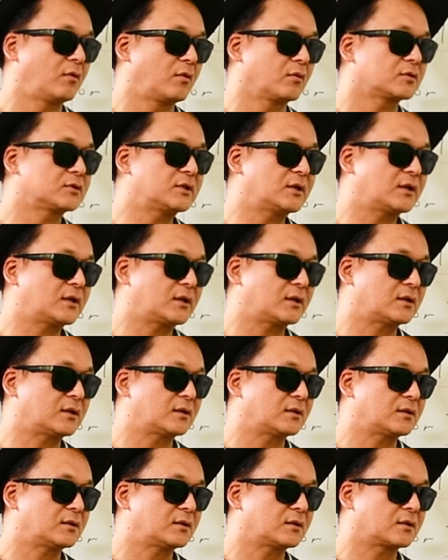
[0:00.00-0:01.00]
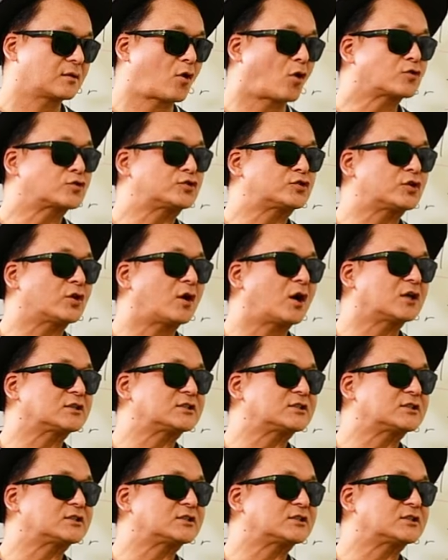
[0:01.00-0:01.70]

근데 걱정하지